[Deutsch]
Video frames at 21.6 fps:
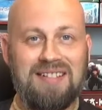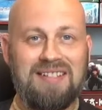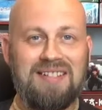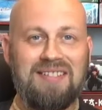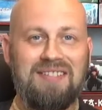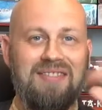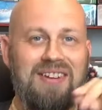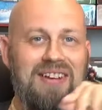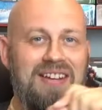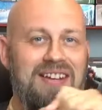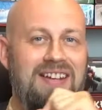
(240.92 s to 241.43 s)

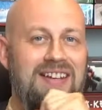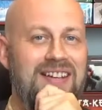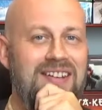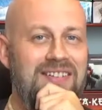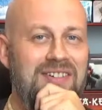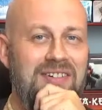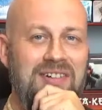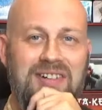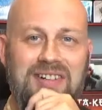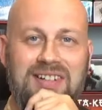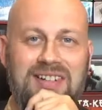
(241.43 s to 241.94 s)
2.
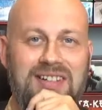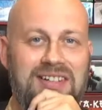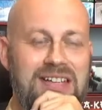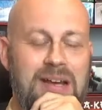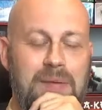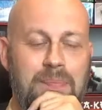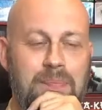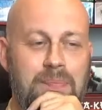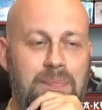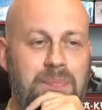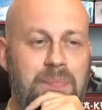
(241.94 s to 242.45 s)
Oh, ich
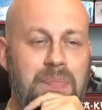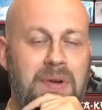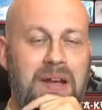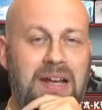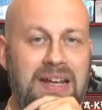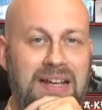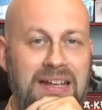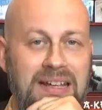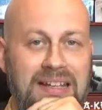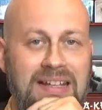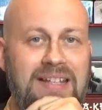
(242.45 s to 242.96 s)
hab
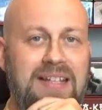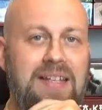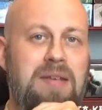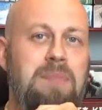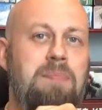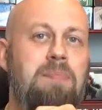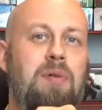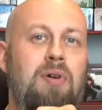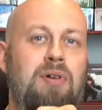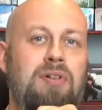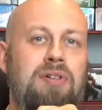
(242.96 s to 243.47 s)
richtig
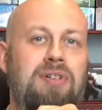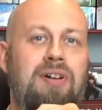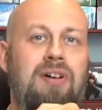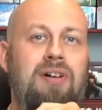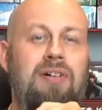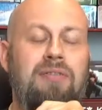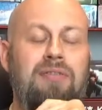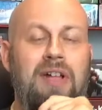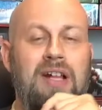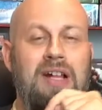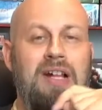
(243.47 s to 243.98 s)
Bock
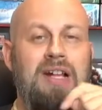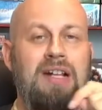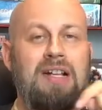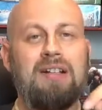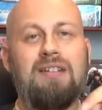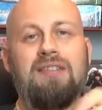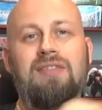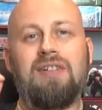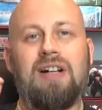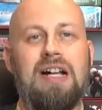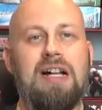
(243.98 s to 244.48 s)
drauf.
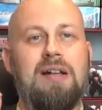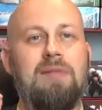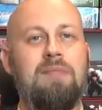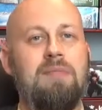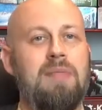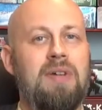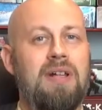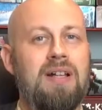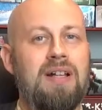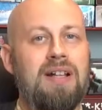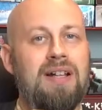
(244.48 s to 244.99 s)
Vor allem,
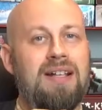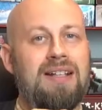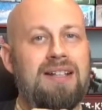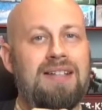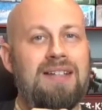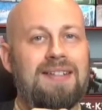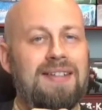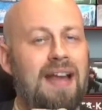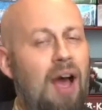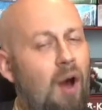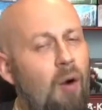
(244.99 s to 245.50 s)

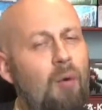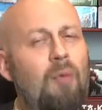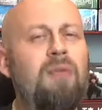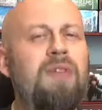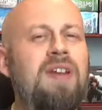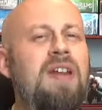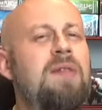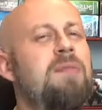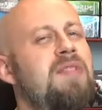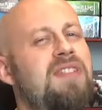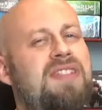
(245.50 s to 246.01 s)
das
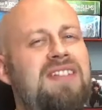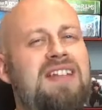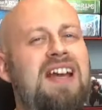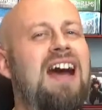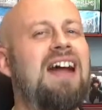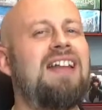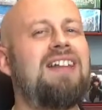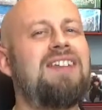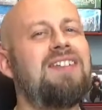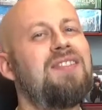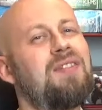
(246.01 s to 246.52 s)
Aufnehmen ist gar
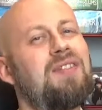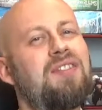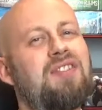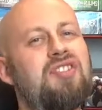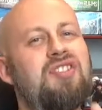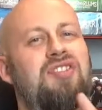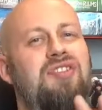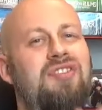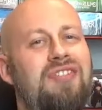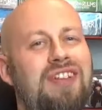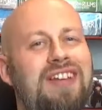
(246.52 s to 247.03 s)
nicht so das
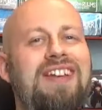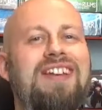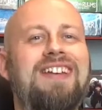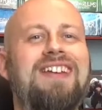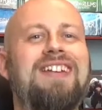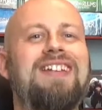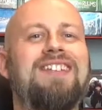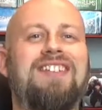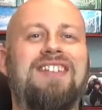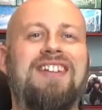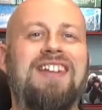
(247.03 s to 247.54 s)

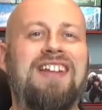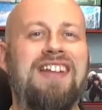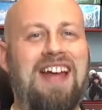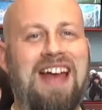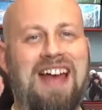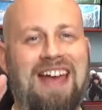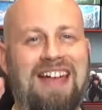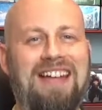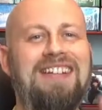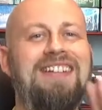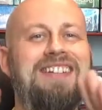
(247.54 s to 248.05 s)
Schwierige, sondern
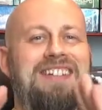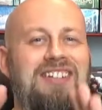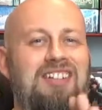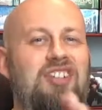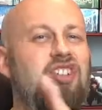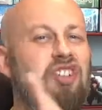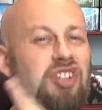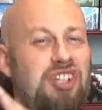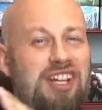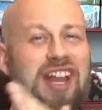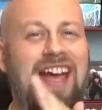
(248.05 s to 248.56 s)
eigentlich das
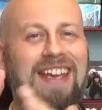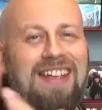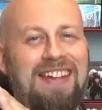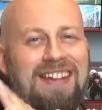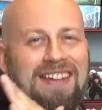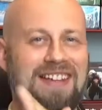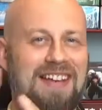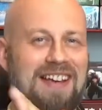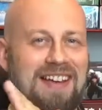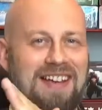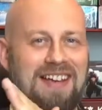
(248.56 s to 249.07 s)
Schneiden
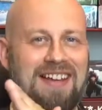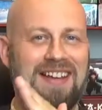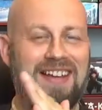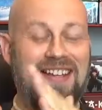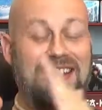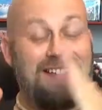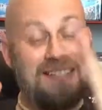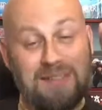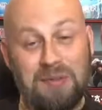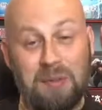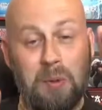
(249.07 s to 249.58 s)
nachher,
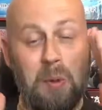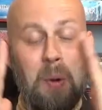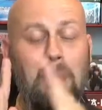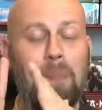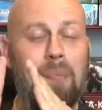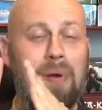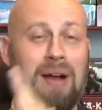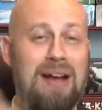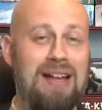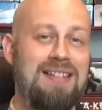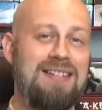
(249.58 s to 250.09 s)
dass es so
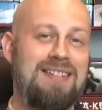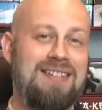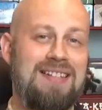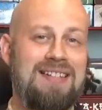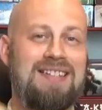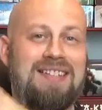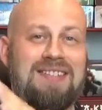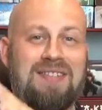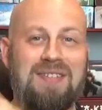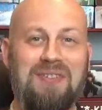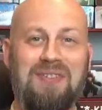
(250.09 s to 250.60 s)
passt, dass
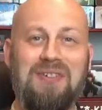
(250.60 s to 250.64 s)
es